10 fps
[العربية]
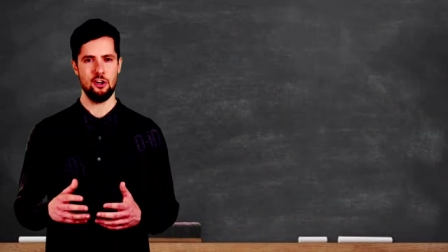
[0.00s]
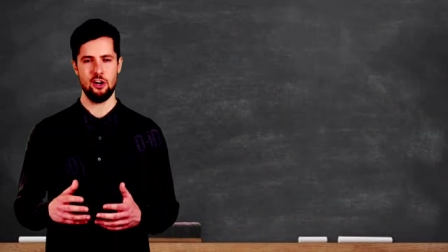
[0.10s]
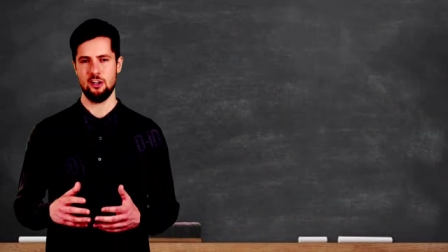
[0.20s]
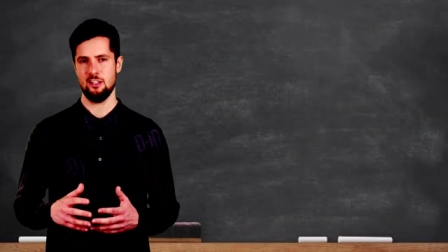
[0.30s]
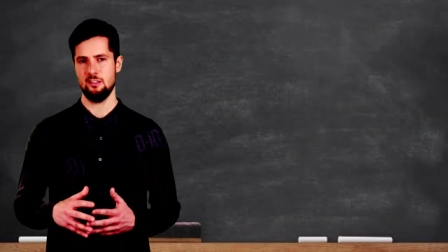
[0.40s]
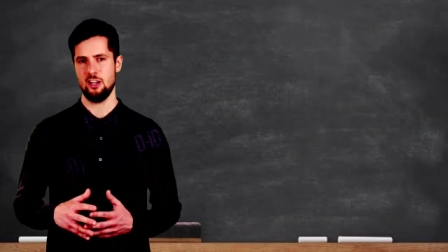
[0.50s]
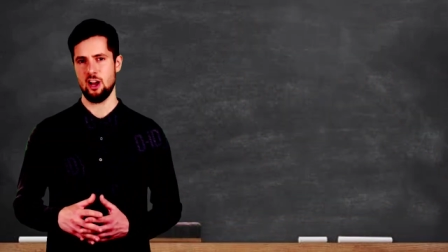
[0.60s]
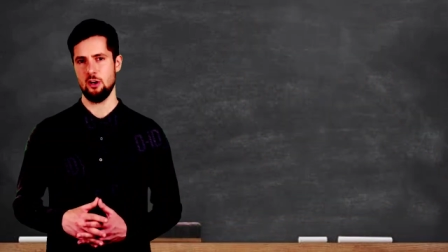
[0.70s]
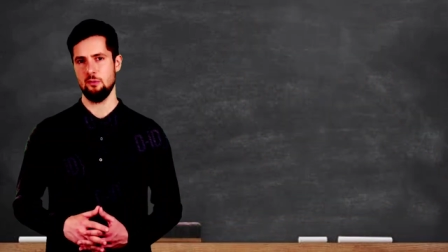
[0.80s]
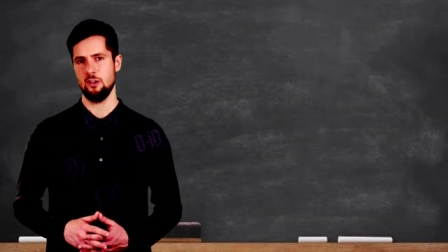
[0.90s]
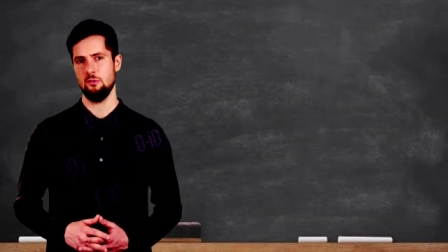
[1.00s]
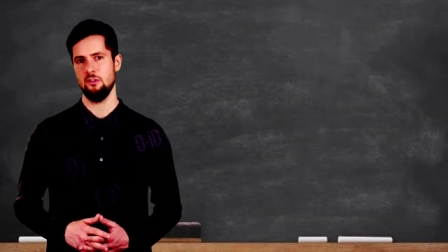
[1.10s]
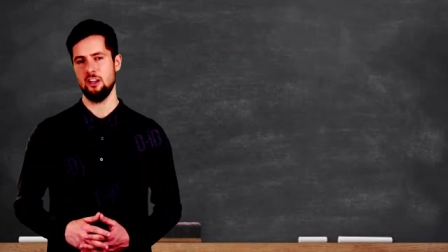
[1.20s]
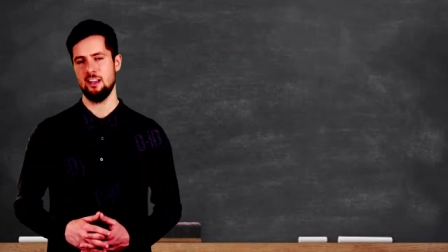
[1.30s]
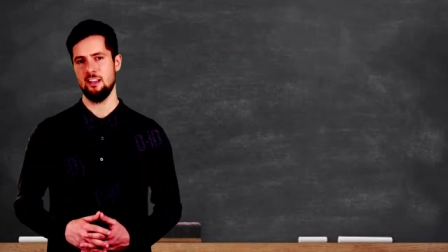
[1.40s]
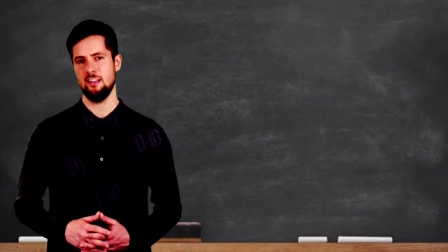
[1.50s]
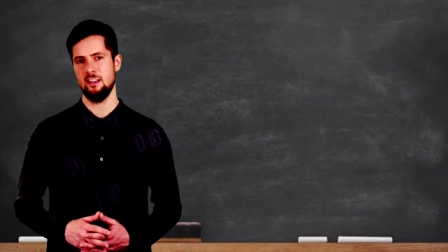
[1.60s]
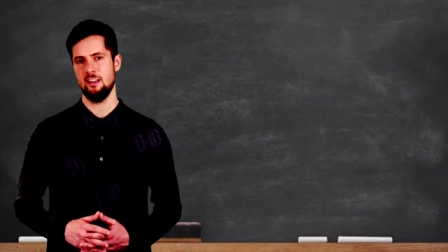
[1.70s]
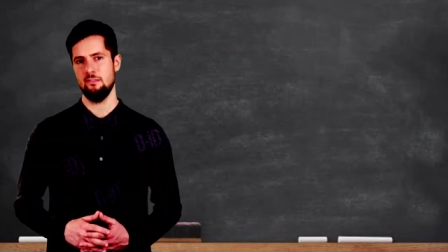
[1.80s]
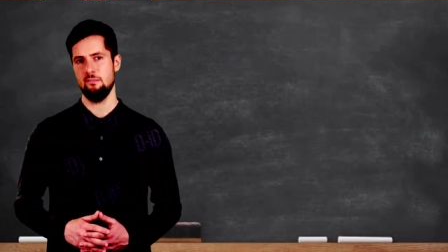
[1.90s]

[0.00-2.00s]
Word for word: قال الصحابي الجليل